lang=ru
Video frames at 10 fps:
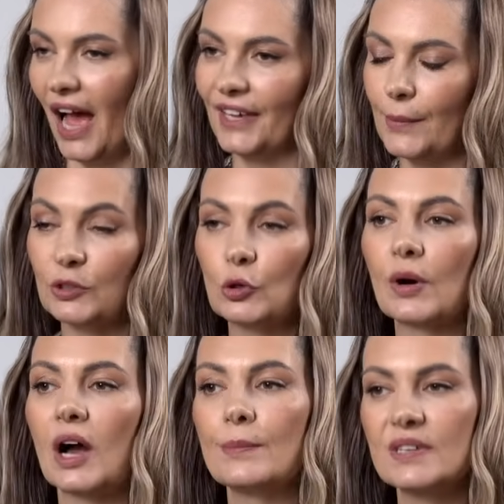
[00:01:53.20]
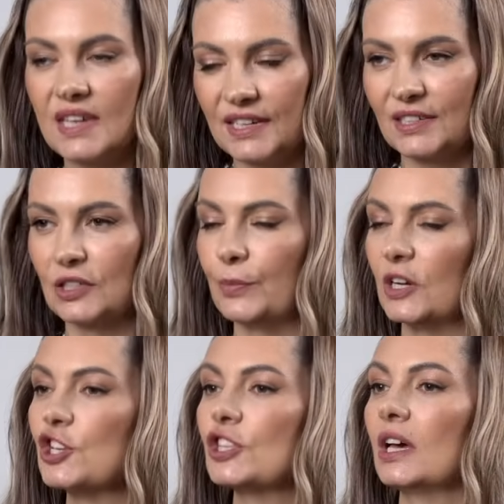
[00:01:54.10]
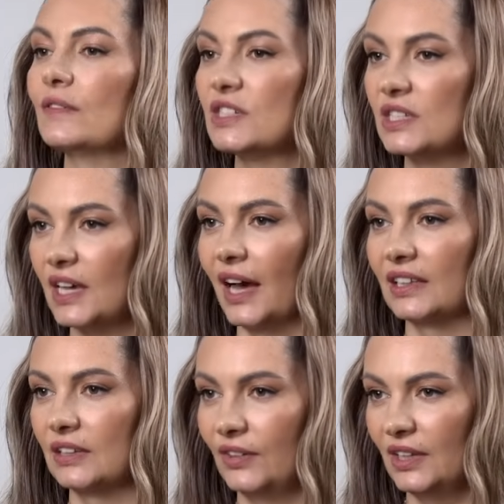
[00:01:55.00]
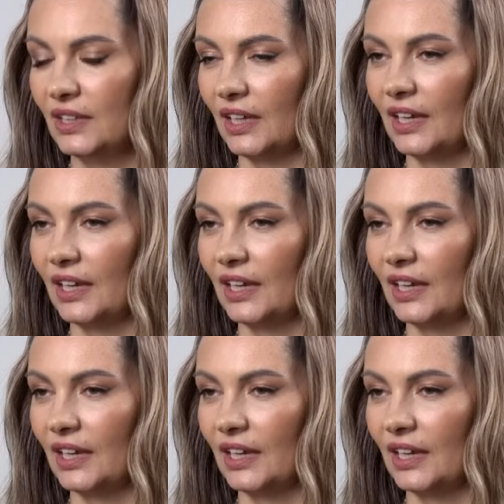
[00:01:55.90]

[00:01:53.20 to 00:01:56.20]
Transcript: а я потом обязательно прочитаю все ответы